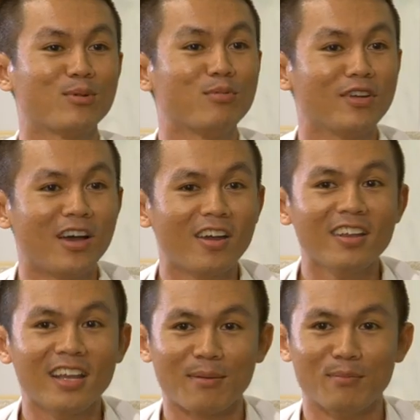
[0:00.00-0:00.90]
cũng có nói đó
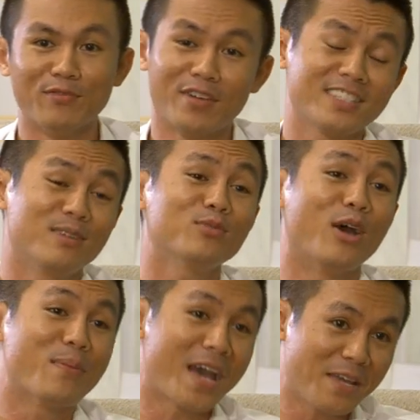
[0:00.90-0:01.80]
là mình phải sống
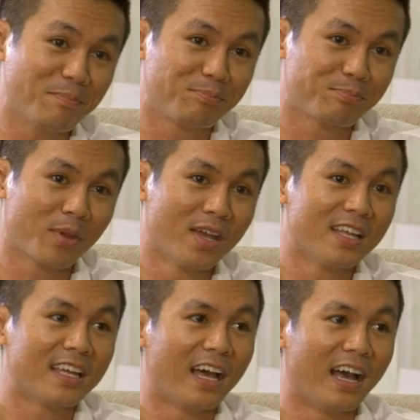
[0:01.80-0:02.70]
thoải mái
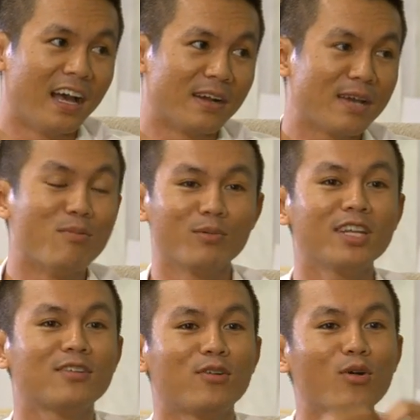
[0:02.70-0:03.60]
à, cái mục đích
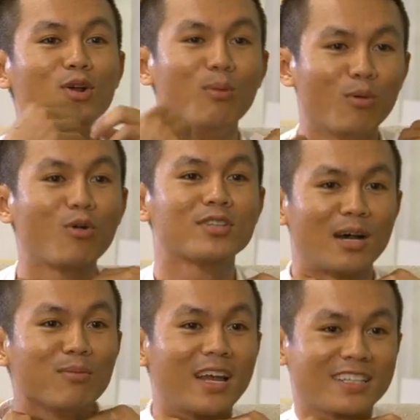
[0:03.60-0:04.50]
cuối cùng của cuộc sống là